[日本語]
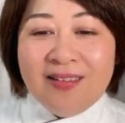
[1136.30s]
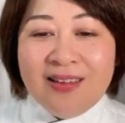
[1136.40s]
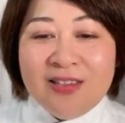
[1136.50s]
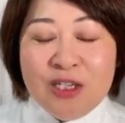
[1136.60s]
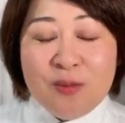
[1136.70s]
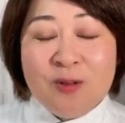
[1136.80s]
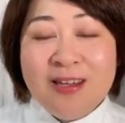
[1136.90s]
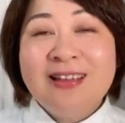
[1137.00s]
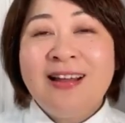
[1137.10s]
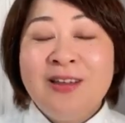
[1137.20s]
自分
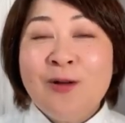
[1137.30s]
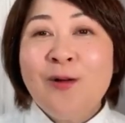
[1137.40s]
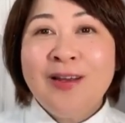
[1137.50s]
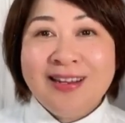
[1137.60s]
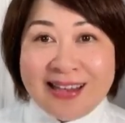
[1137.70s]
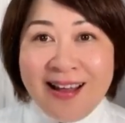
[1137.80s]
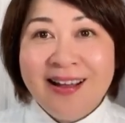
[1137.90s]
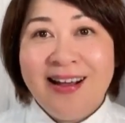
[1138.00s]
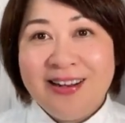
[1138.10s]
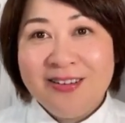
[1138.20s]
に何のリターン
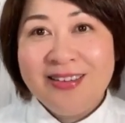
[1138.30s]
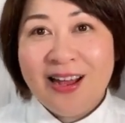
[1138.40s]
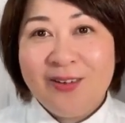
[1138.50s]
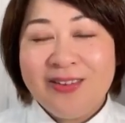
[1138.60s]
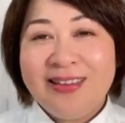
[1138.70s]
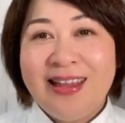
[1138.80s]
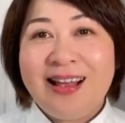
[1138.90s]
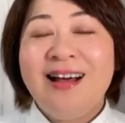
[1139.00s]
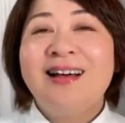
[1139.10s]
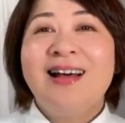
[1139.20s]
があるんだろうって
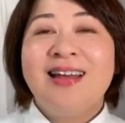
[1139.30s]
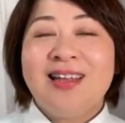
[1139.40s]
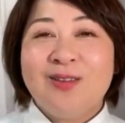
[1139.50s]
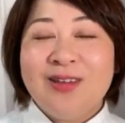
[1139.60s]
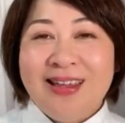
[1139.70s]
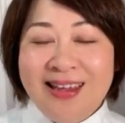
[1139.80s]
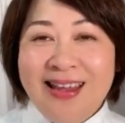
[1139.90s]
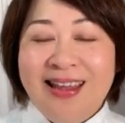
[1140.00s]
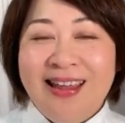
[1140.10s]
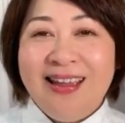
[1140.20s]
考えた時
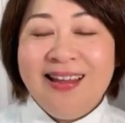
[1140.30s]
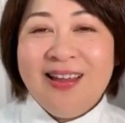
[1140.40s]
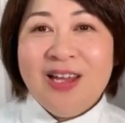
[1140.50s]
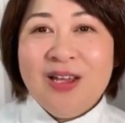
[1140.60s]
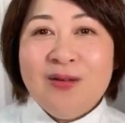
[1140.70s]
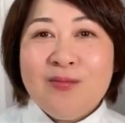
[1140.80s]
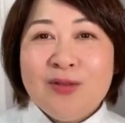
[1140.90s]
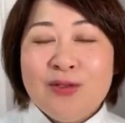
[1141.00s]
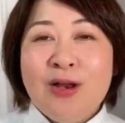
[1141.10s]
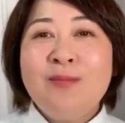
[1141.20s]
に、それ